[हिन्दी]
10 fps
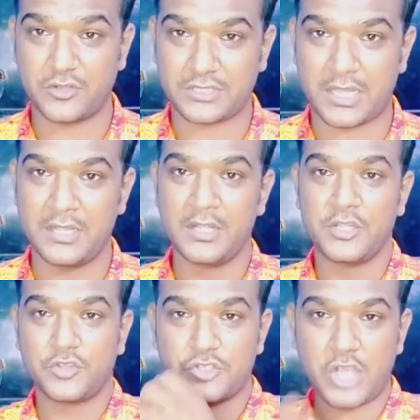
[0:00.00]
नहीं होता
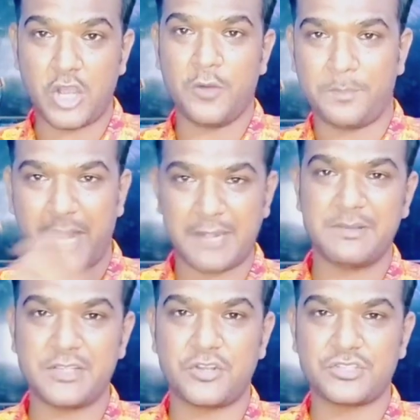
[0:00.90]
तो जाओ बाढ़
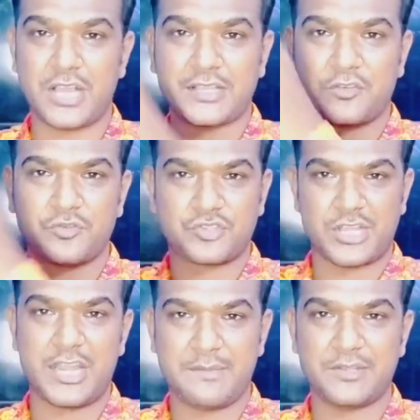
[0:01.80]
में जाओ जाके कुछ
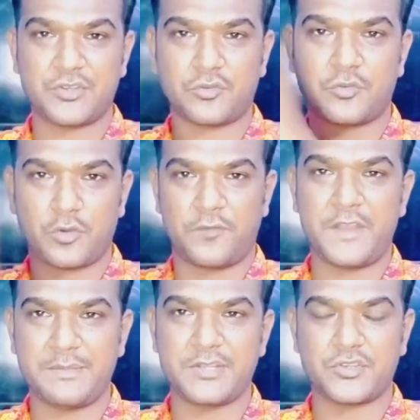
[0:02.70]
चने बेचो को
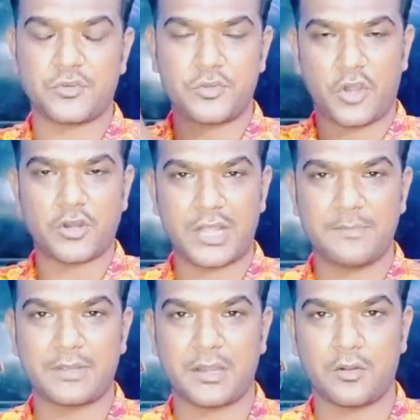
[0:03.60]
कुल्फियाँ बेचो कोई और
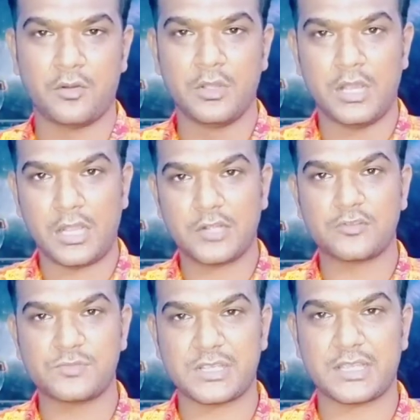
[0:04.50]
काम कर लो
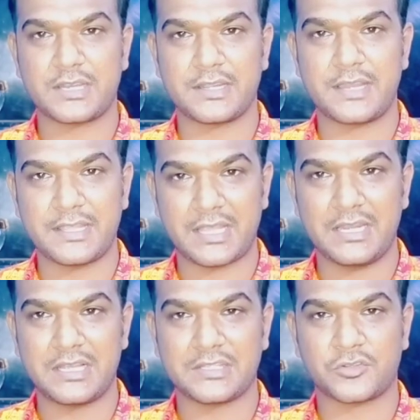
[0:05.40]
अगर तुमसे क्रिकेट नहीं
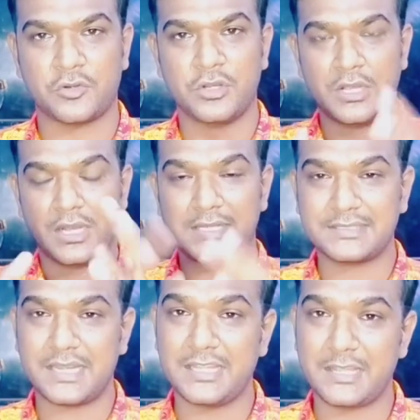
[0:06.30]
खेली जाती तो
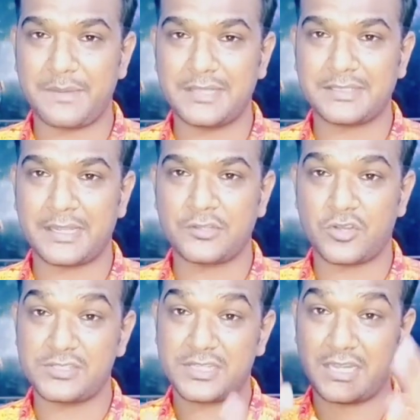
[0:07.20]
अजहर अली की बात करें
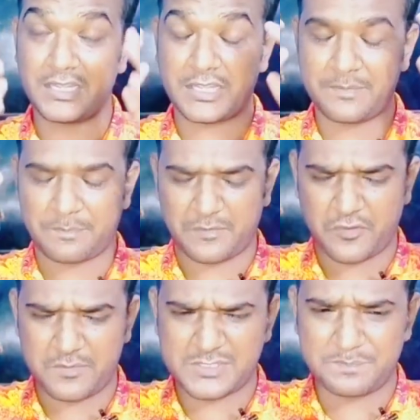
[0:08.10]
तो अजहर लीग की
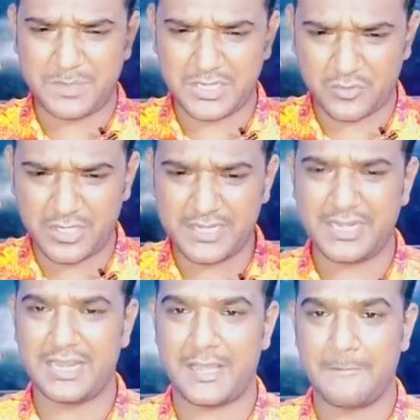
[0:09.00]
परफॉर्मेंस बिल्कुल ही
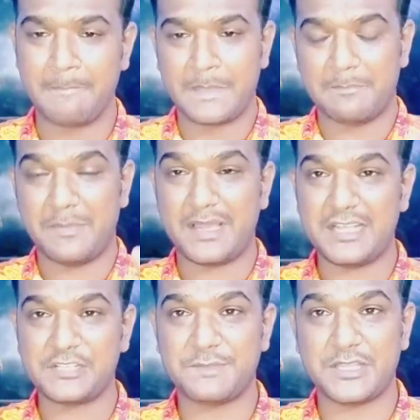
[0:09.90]
नील है
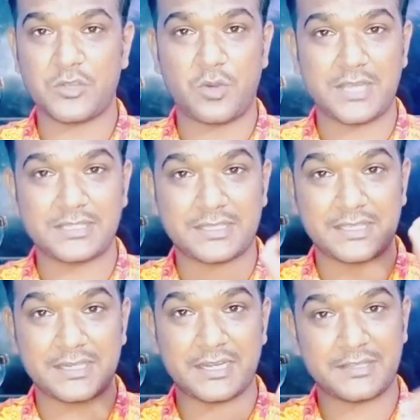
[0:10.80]
मैंने इस बंदे को आज तक
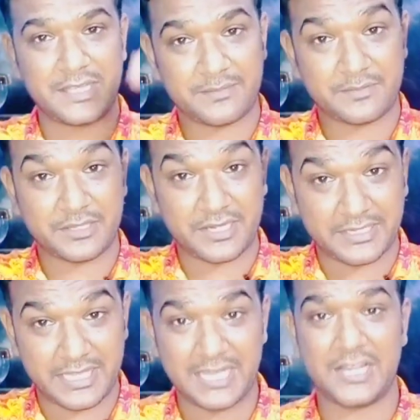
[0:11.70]
क्रिकेट ये
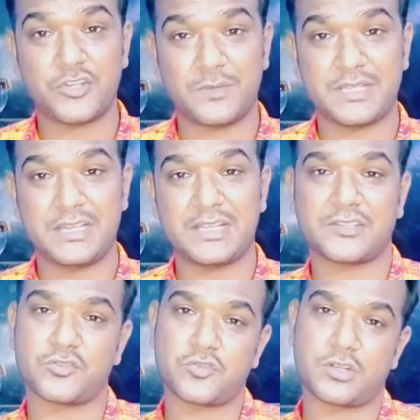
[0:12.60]
क्रिकेट खेलना जो बंदा नहीं
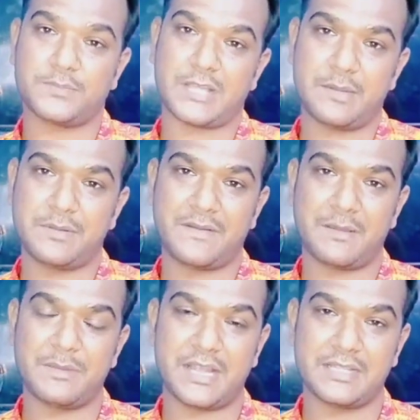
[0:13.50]
जाता उसको कप्तान
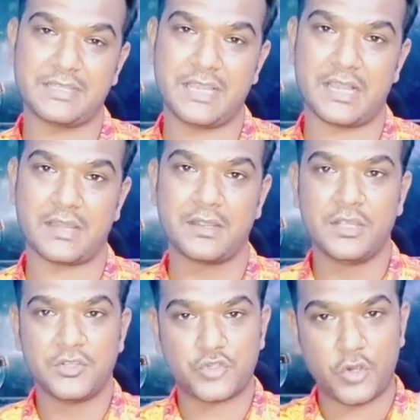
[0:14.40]
बना बना दिया यार
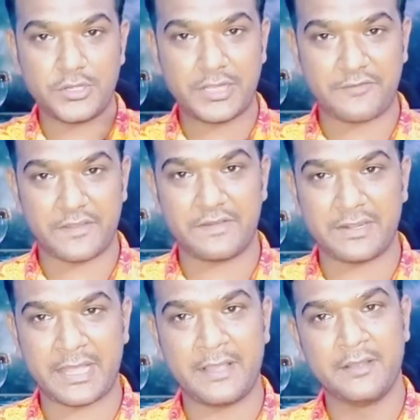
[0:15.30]
जो इनका
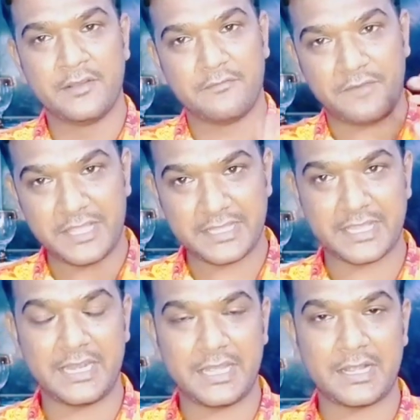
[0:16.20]
फेवरेट है वही
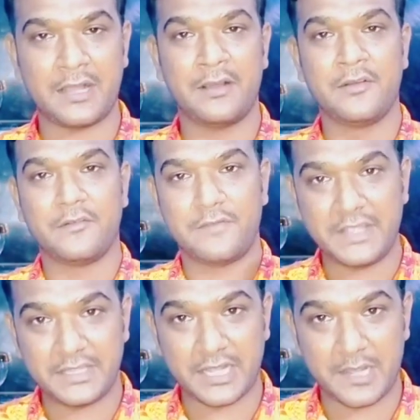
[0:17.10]
खेलेगा
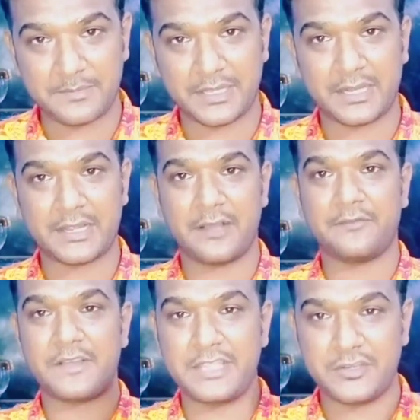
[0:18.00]
वही काम करेगा
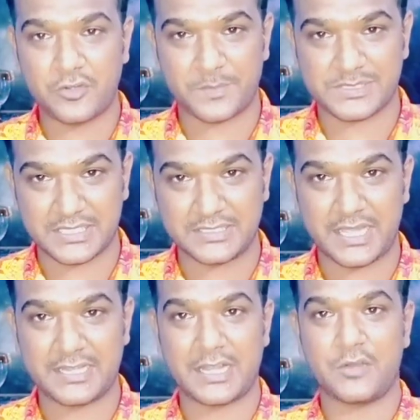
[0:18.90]
वही इनको पसंद
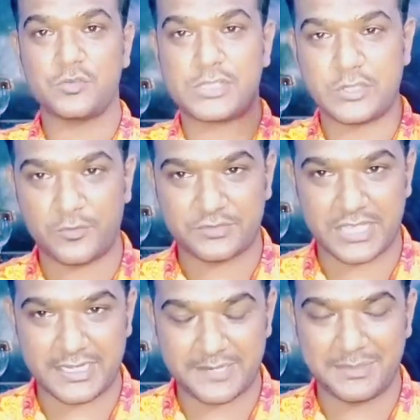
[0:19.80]
आएगा उसी को
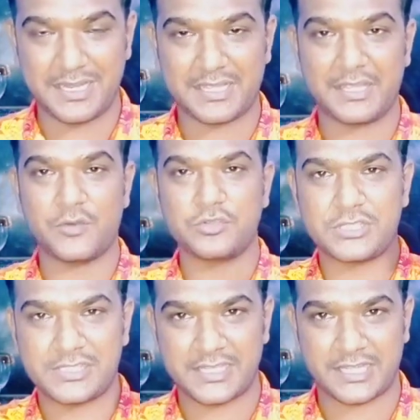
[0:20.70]
सैलरी मिलेगी
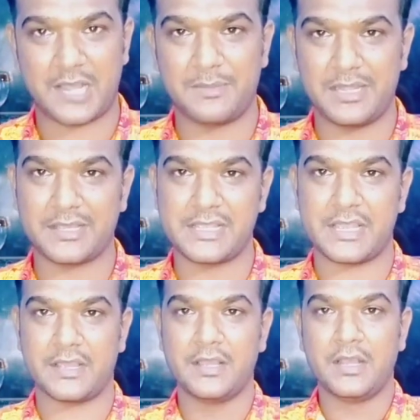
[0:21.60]
उसी से ही काम लेंगे
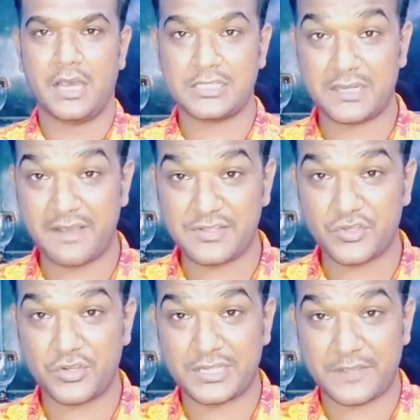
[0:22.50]
ये अदरवाइज
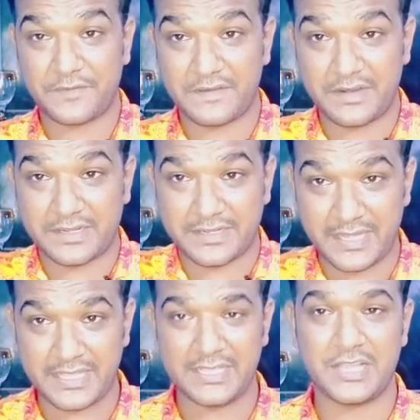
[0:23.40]
जो इनके फेवरेट
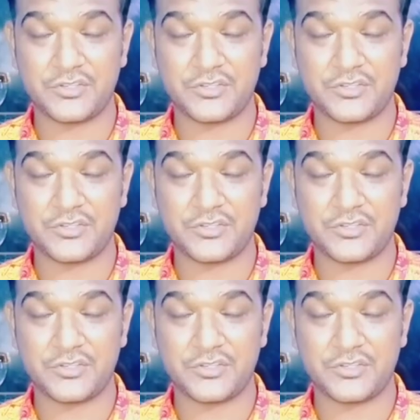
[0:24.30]
नहीं